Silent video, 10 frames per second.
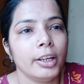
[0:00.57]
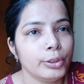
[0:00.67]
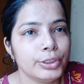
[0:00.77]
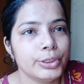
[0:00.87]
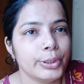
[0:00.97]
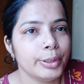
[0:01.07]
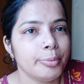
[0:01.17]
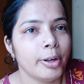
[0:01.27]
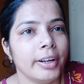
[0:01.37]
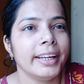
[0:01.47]
दोस्तों गुड
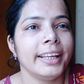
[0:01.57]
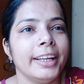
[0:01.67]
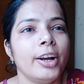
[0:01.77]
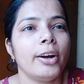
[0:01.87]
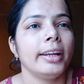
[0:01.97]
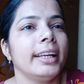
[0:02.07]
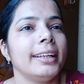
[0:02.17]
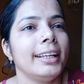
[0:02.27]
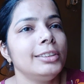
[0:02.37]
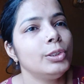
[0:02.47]
मॉर्निंग और एक
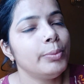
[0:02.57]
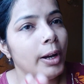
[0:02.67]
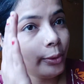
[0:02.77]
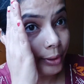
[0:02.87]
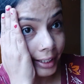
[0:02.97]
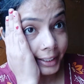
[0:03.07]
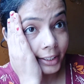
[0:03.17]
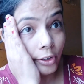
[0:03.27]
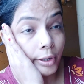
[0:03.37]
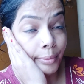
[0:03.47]
नई सुबह हो गई
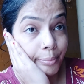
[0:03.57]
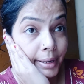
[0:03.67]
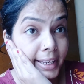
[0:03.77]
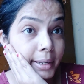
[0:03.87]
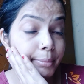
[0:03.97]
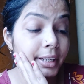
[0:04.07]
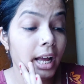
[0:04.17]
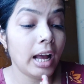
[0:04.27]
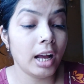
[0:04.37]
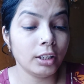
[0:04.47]
है और मैं अभी
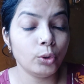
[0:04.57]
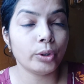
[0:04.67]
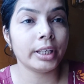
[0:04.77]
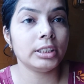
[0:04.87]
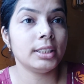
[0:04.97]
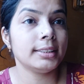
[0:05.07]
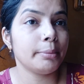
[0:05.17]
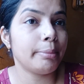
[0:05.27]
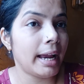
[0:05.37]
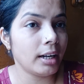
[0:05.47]
नहा धो के अच्छे
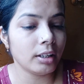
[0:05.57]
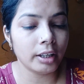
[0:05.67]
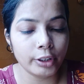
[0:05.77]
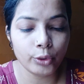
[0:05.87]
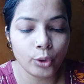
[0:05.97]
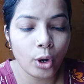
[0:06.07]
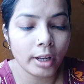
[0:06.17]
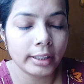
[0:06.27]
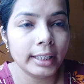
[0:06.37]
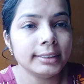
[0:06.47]
से बैठ गई हूँ
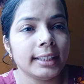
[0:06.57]
और देख